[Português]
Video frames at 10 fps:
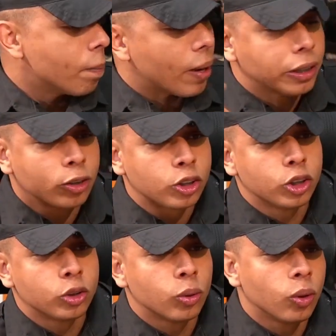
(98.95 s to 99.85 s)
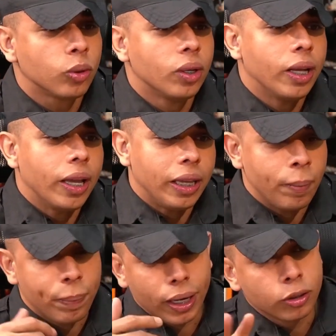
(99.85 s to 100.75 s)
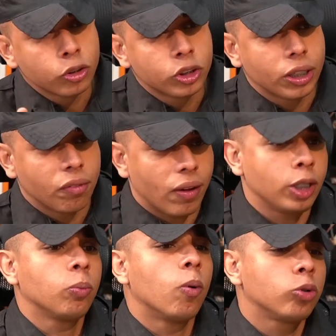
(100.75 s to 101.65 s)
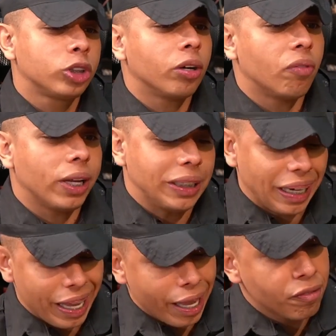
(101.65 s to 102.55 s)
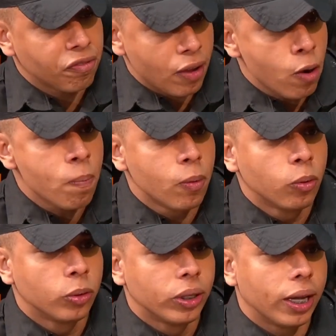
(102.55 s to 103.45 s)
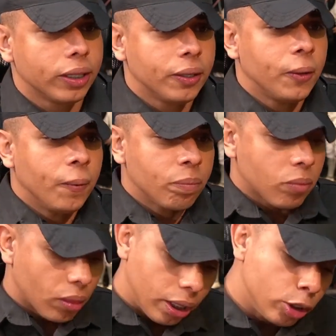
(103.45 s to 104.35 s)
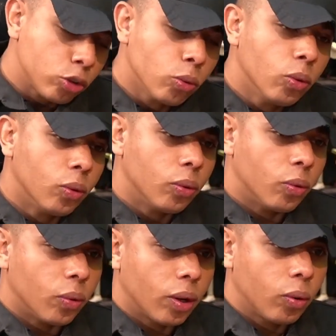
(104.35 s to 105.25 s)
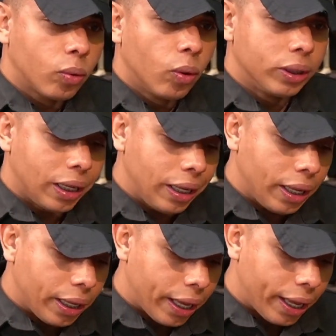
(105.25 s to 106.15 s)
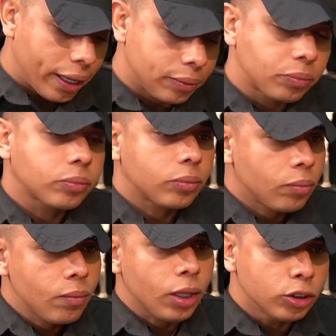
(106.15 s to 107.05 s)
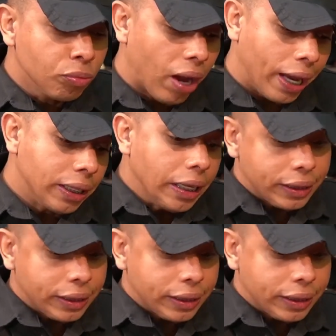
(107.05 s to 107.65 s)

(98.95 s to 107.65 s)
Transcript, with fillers: Batendo tijolo e pegando no chevette. Bom que o chevette ele é ferro puro, né? É verdade. Isso, coisa, ele. É, não se faz mais. Não se faz.